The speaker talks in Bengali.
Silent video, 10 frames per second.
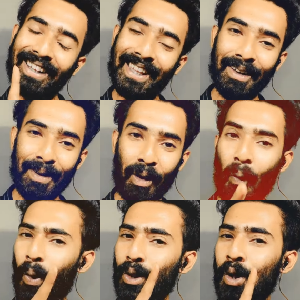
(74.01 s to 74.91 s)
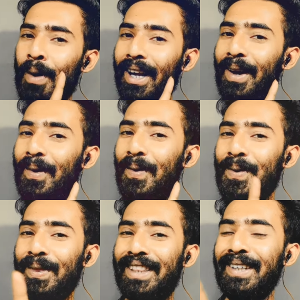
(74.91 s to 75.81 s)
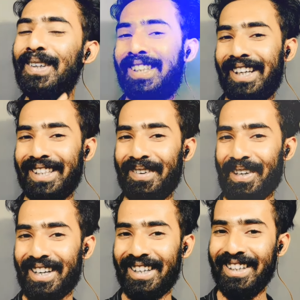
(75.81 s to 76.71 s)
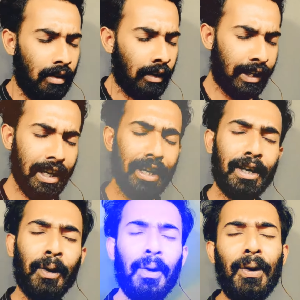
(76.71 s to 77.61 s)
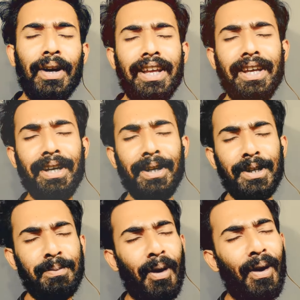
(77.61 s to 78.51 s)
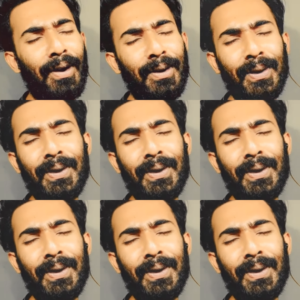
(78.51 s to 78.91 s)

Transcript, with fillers: দেখবে ও তোমাকে কোনো দিনও ছেড়ে যাবে না কি করি বলো